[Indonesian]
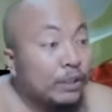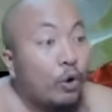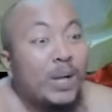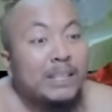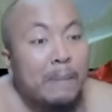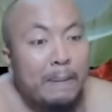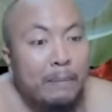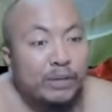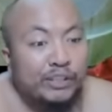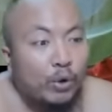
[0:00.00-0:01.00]
Kau ajak
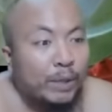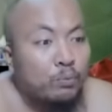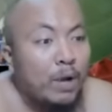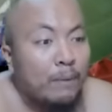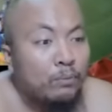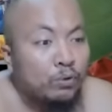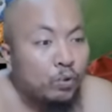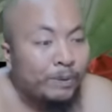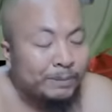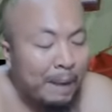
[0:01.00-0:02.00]
bapakmu ketower buka
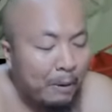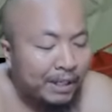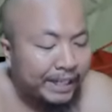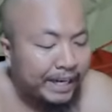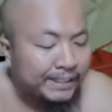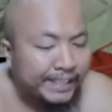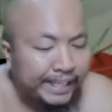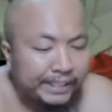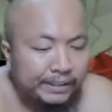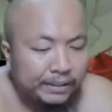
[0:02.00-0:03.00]
kupas bawang kalian anjing.